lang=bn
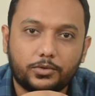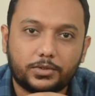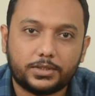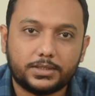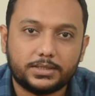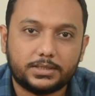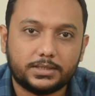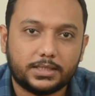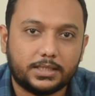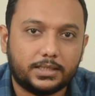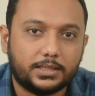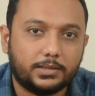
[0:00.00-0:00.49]
মোটর
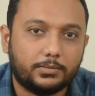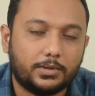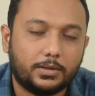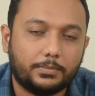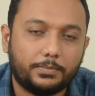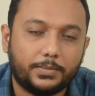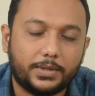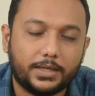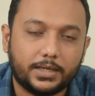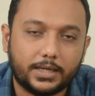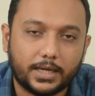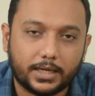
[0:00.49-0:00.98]
স্কিল
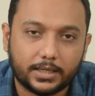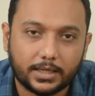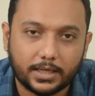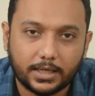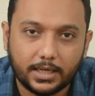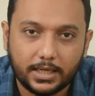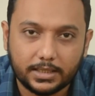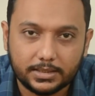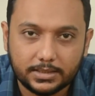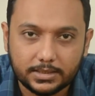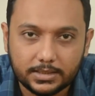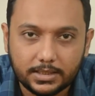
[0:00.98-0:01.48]
ডেভেলপমেন্টের একটা
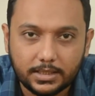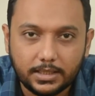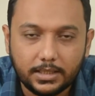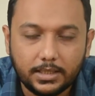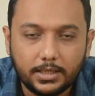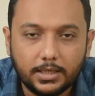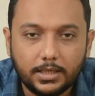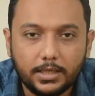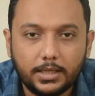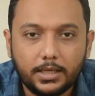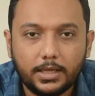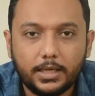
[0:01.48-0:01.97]
কাজ
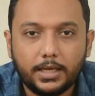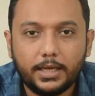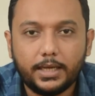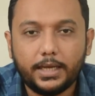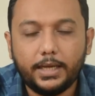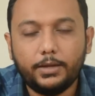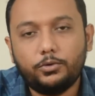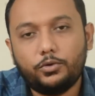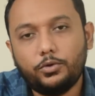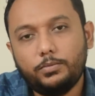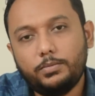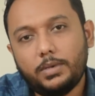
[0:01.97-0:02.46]

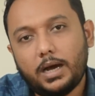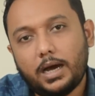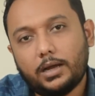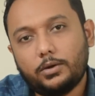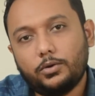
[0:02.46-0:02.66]
এরকম